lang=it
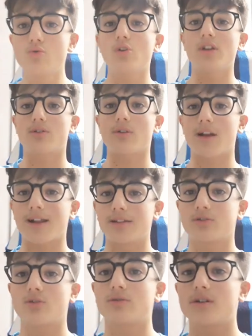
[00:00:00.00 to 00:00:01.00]
uno dietro
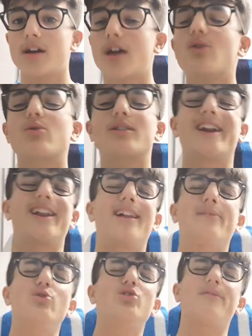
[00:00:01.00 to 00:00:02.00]
l'altro e urlare la
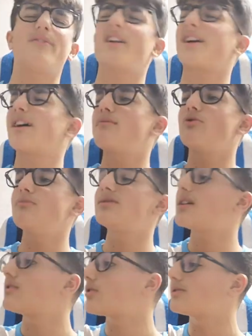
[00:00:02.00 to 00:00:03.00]
voce fino a che non mi
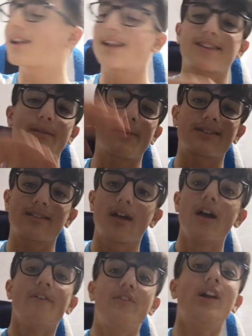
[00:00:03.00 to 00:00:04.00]
sentono dall'altra parte,
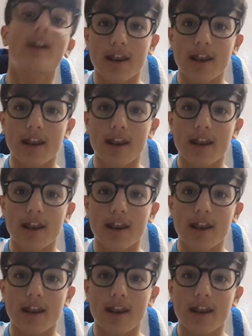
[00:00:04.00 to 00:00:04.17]
fino a